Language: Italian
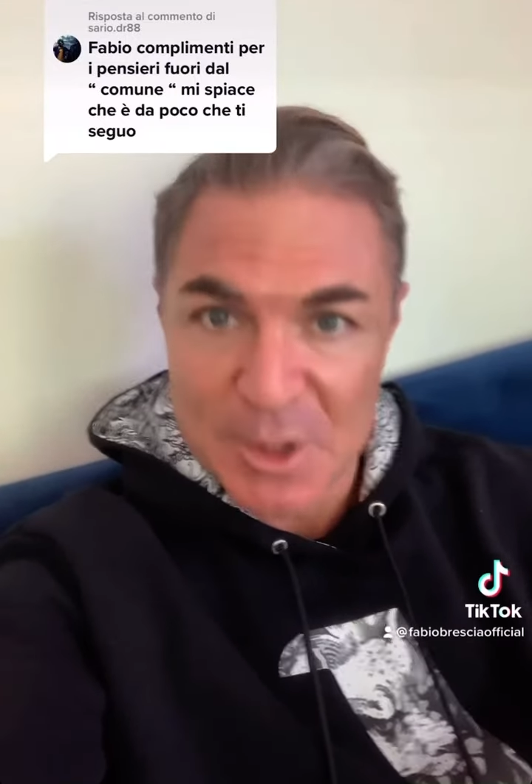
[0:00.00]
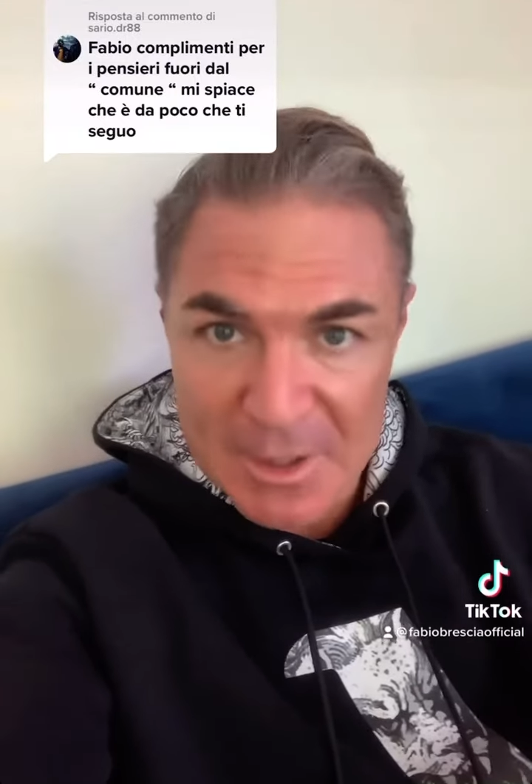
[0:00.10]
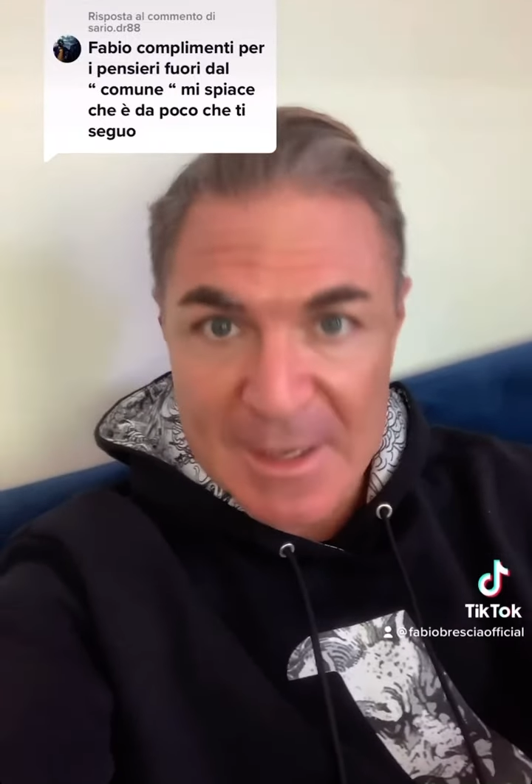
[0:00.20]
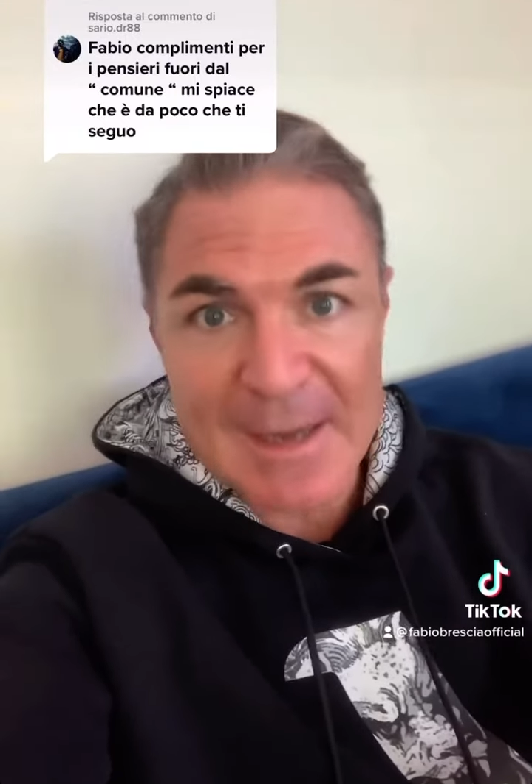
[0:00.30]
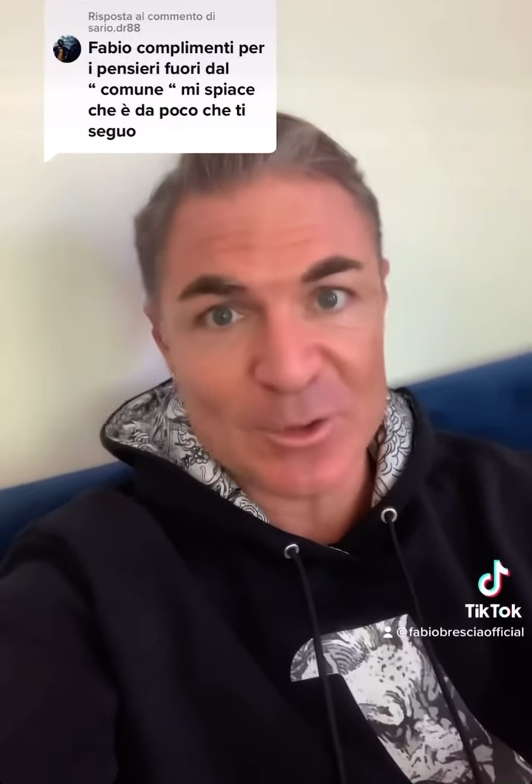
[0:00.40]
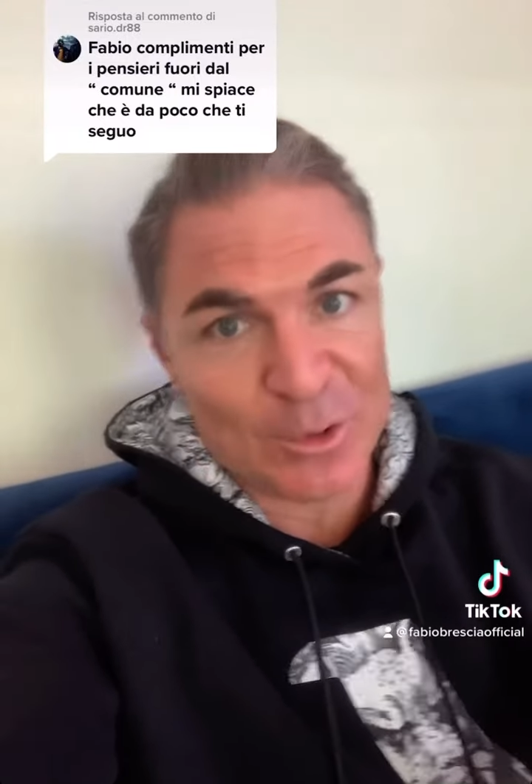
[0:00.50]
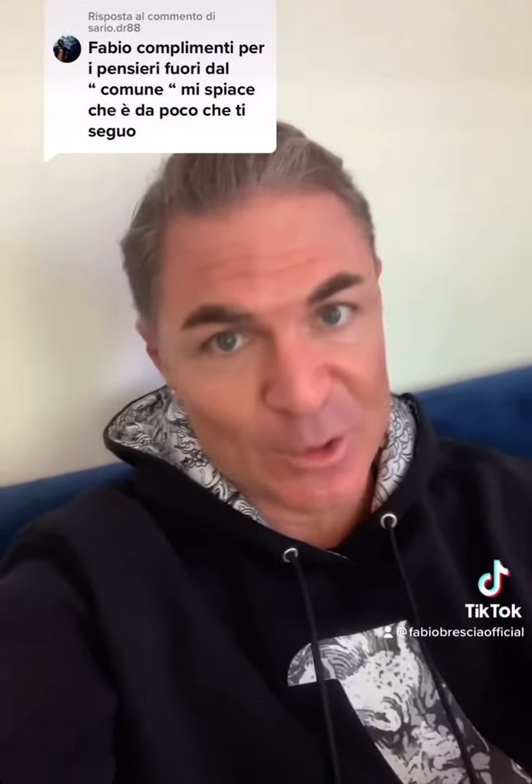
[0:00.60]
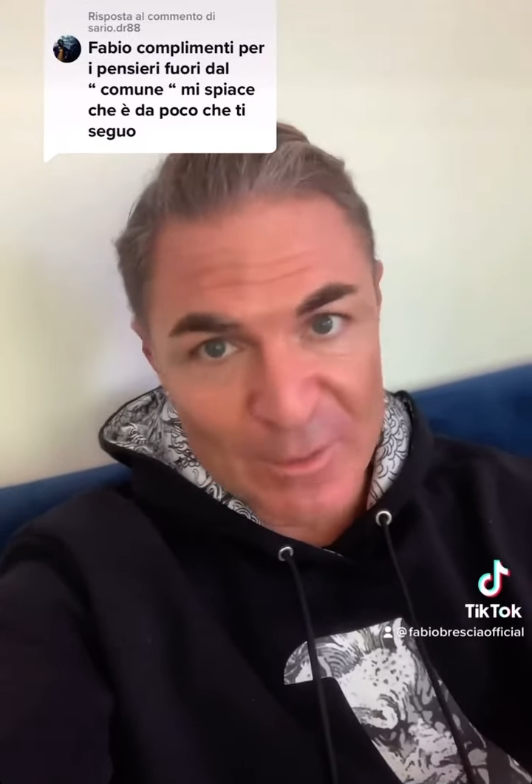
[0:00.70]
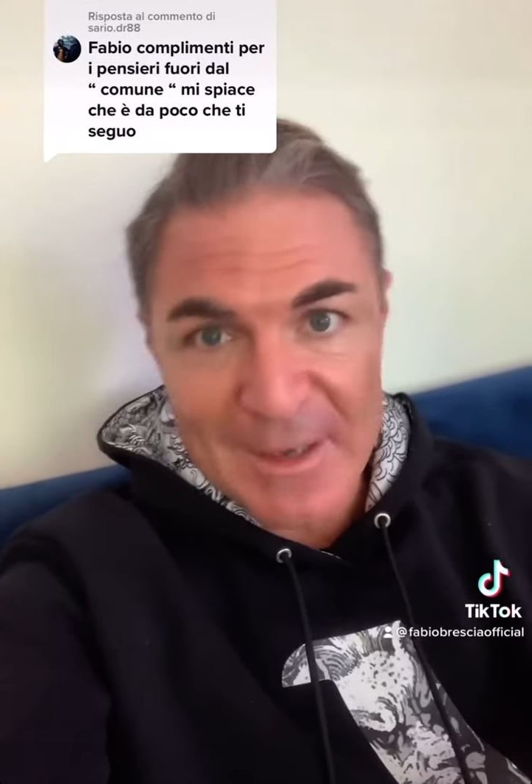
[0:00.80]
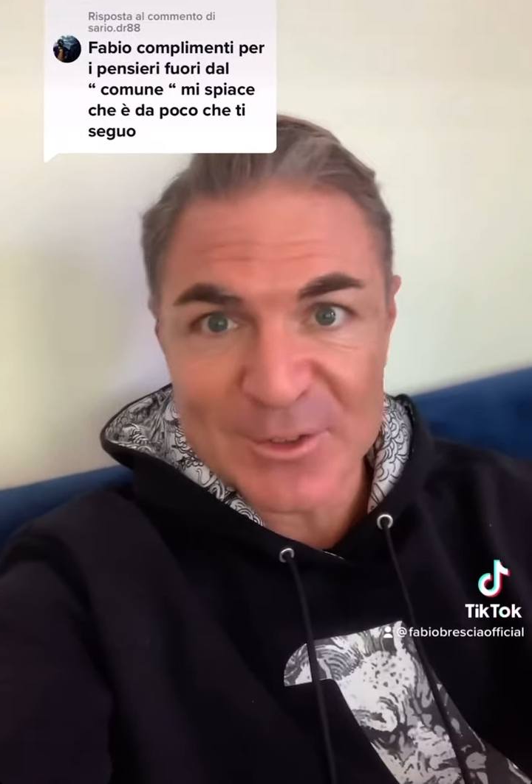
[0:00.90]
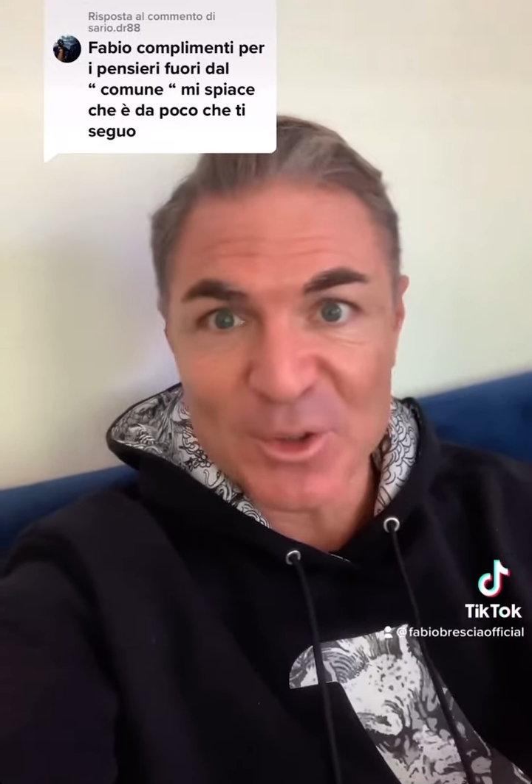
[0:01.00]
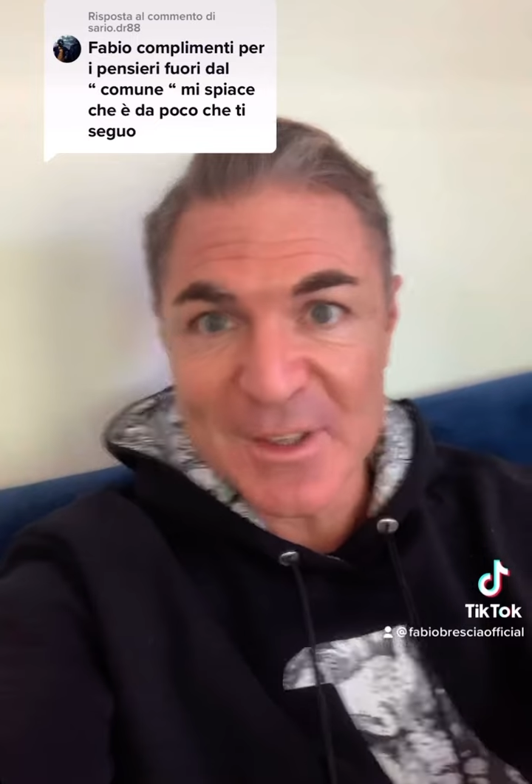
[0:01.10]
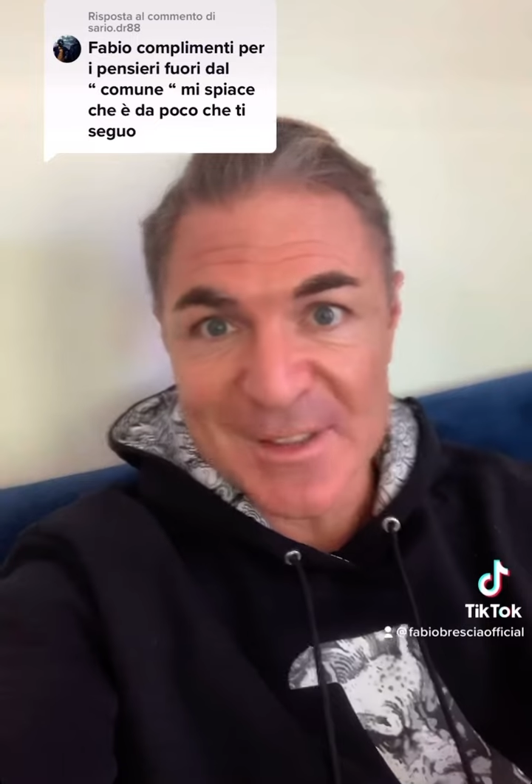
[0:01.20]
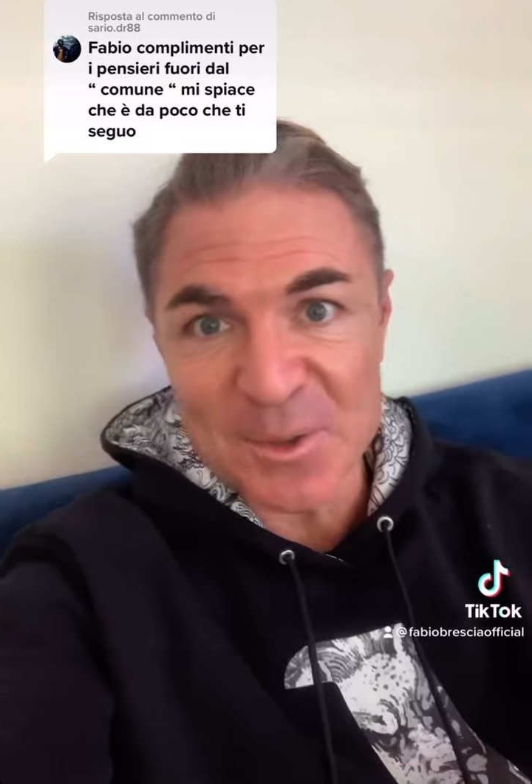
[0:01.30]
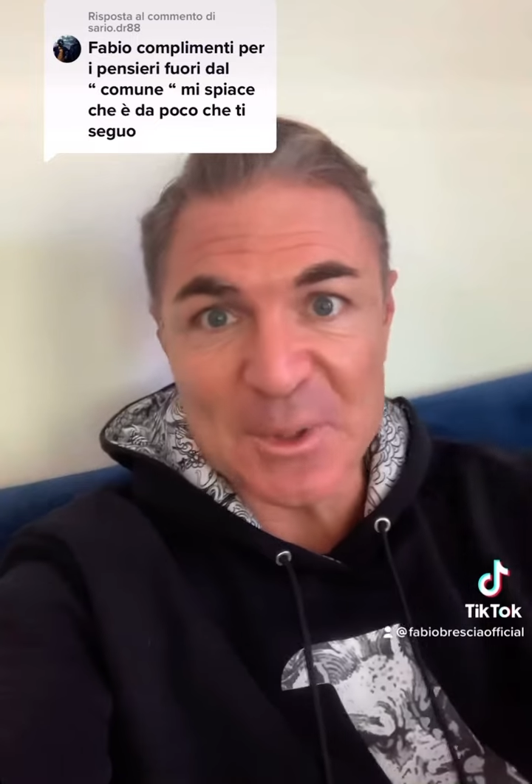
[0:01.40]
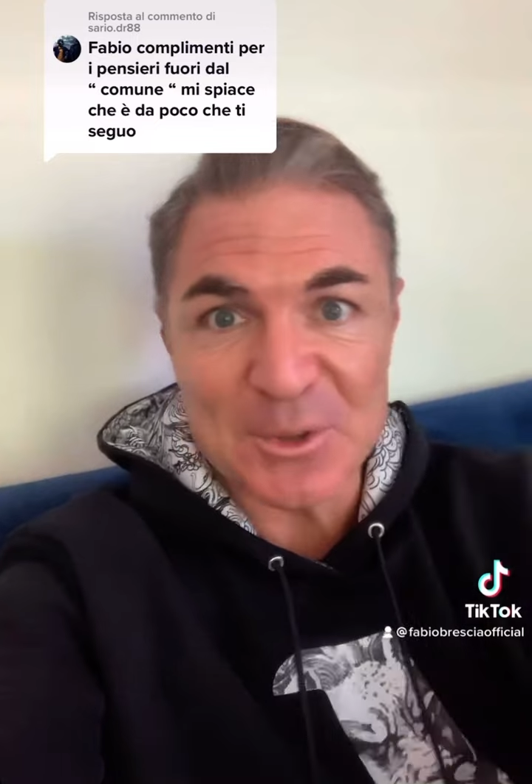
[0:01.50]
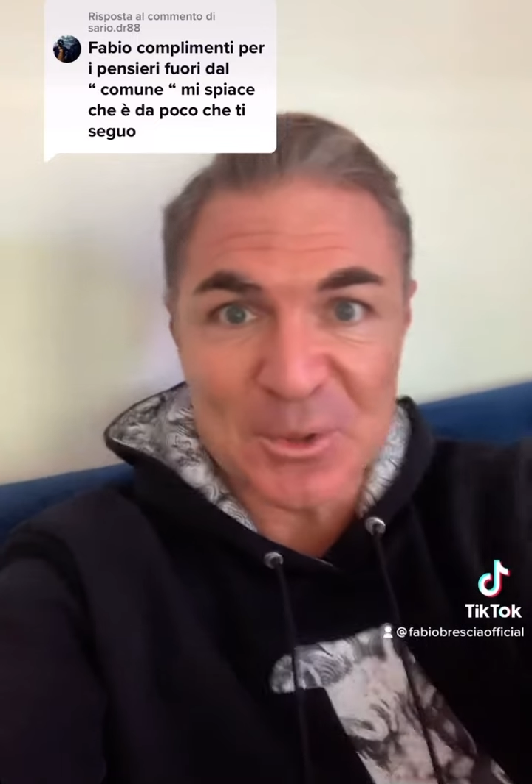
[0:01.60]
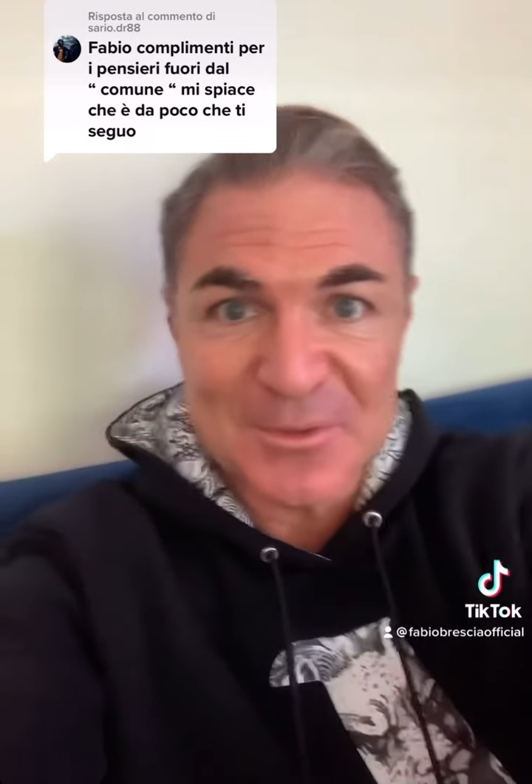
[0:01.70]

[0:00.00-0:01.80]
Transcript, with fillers: cercato, trovato e seguito.